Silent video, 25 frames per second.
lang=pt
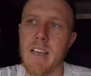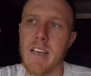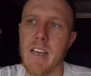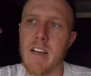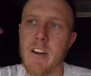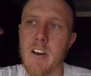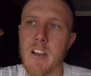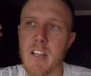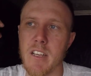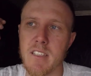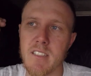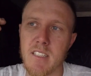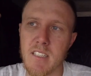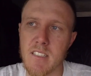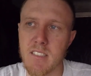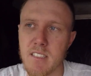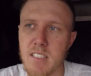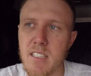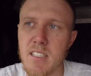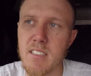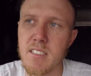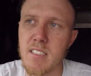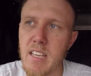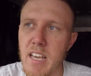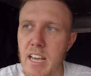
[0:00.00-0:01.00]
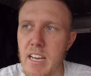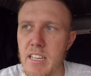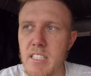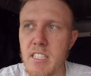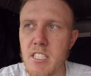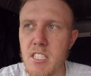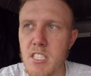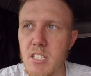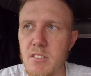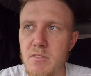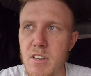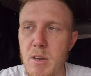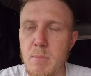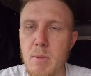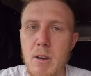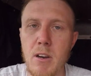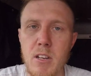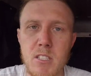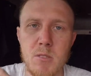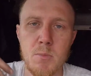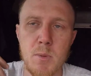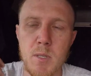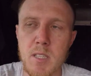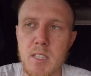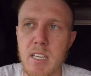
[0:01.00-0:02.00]
É, a hora que vocês quiserem, a gente vê pra
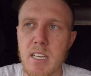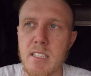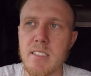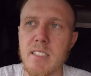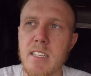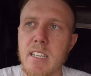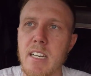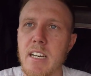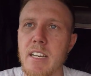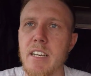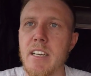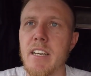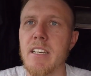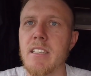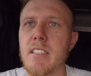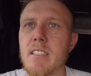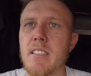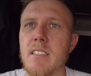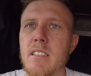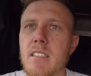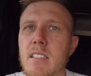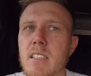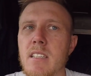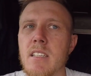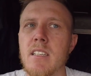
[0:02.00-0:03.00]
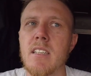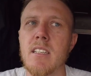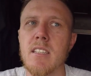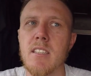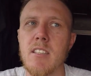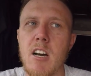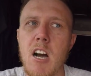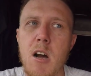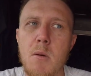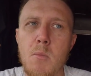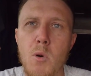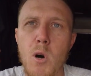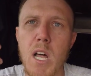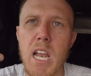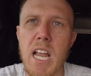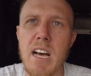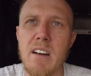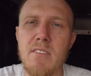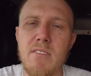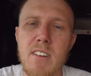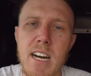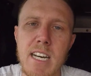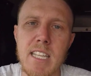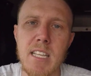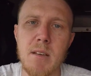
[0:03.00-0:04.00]
nós pintar essa carreta boa
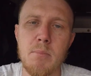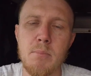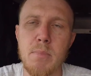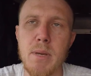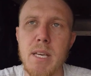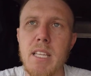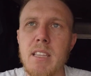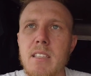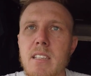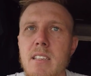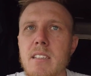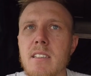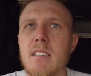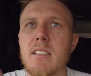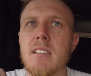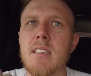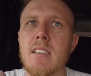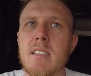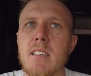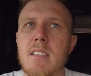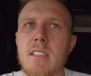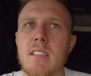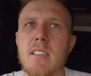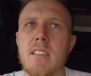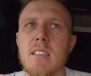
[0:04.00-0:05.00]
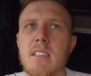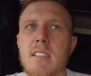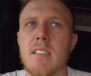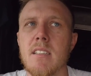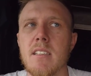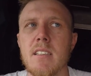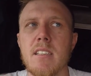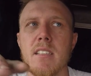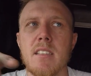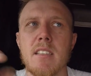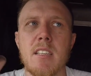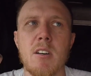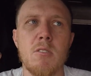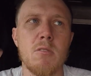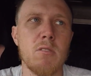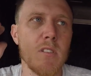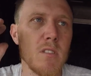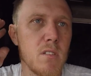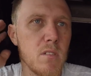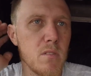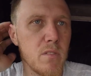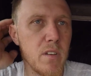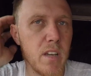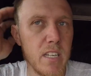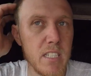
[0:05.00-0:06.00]
lavada, pinta. Então
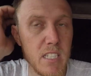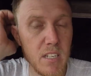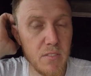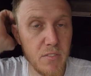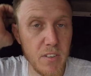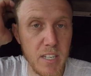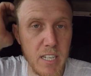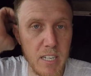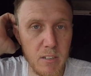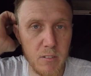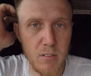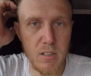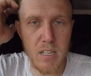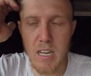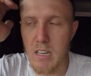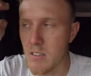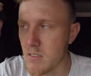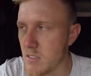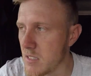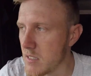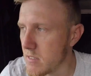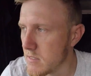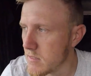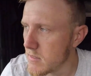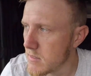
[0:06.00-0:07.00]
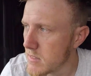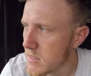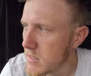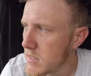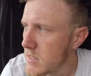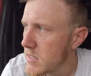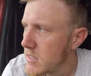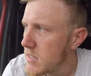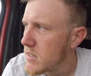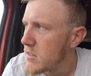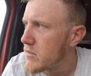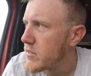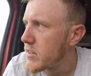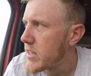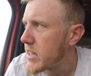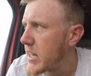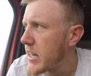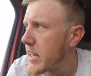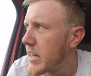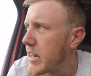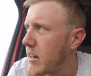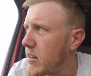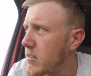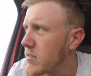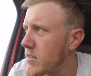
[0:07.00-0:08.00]
quando vê já fica no grauzinho, fica
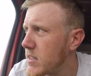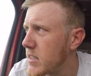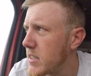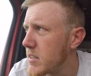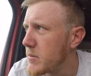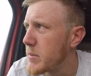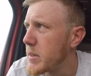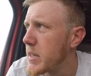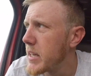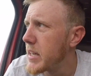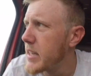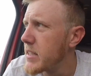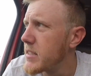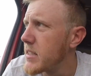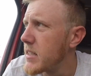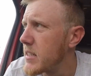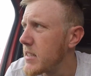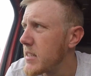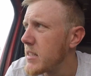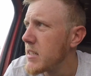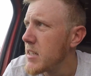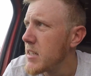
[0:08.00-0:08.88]
legalzinha, beleza?